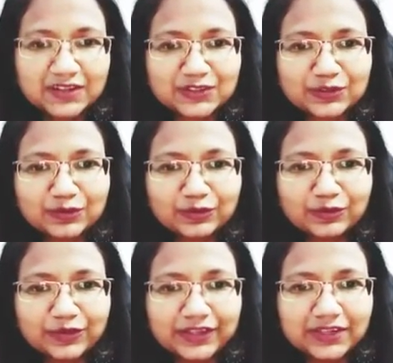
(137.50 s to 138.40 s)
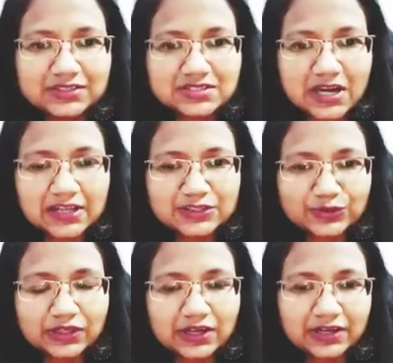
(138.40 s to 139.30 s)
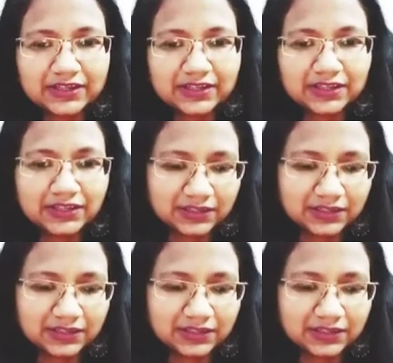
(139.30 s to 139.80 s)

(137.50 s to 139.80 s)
सो ये साल जो था ये